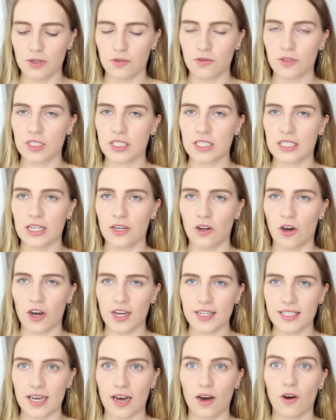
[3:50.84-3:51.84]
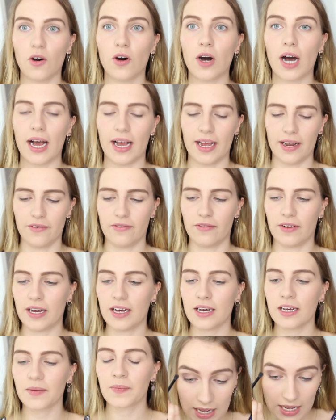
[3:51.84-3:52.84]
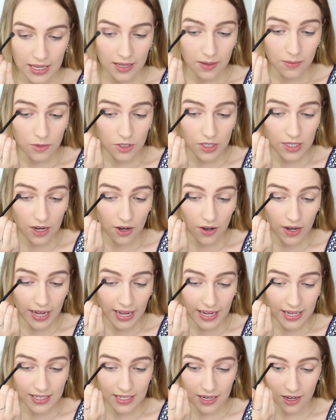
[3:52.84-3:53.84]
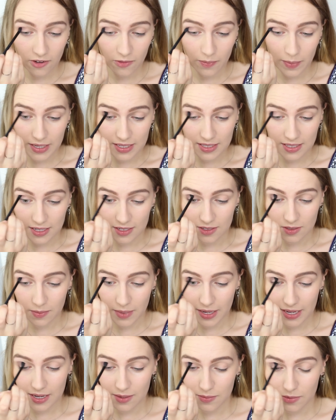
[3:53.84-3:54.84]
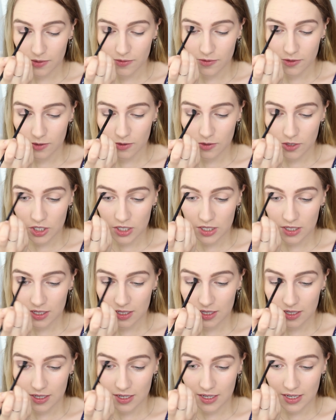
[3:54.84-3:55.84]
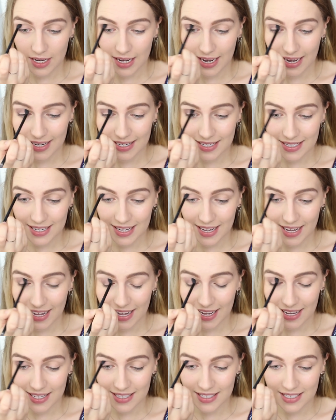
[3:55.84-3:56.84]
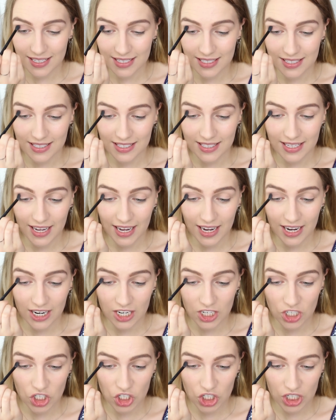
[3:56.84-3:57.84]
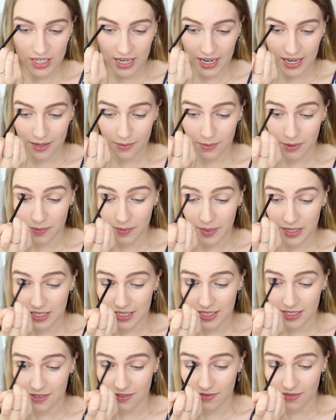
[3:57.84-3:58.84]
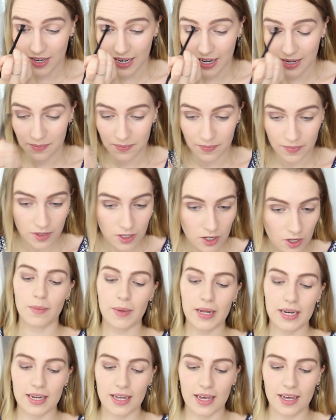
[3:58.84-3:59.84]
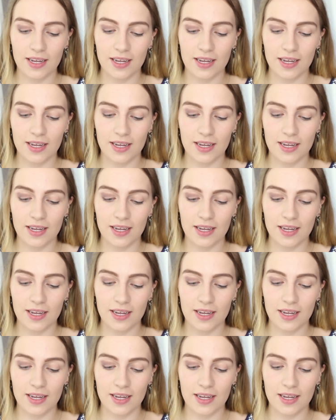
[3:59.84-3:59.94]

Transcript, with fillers: benutze ich den heute auch einfach. Hier müsst ihr auch echt aufpassen. Also Make-up Revolution hat echt sehr stark pigmentierte Farben. Wenn man da